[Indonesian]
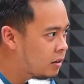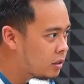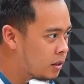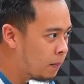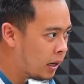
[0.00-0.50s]

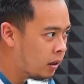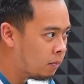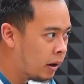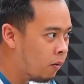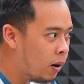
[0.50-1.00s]
semakin
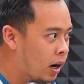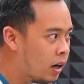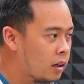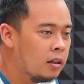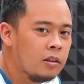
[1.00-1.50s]
mewah
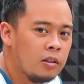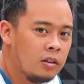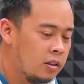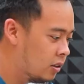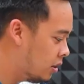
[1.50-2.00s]
gitu
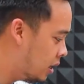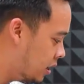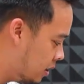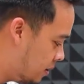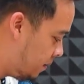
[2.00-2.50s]
ya.
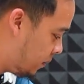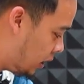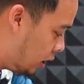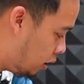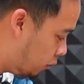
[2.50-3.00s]

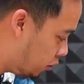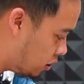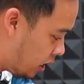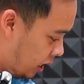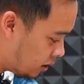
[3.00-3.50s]
Jadi ini full
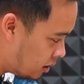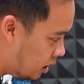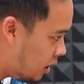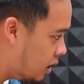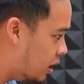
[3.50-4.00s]
CNC
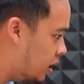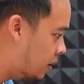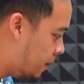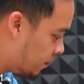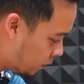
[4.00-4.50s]

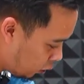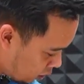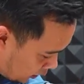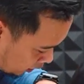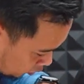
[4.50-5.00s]
Terus ini